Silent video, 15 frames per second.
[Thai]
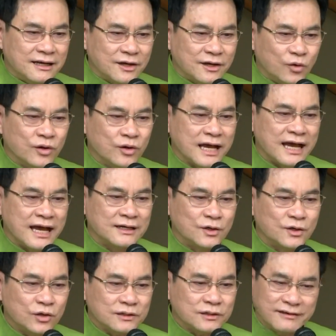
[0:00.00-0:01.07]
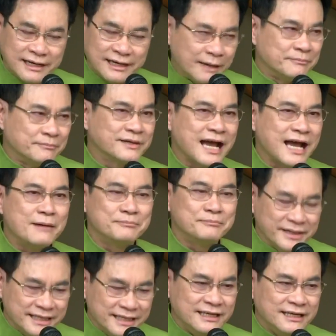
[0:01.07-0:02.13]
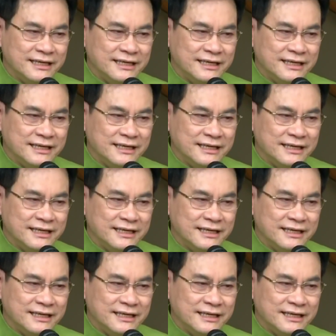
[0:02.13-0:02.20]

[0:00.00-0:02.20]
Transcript: โครงการลดกระหน่ำข้ามปี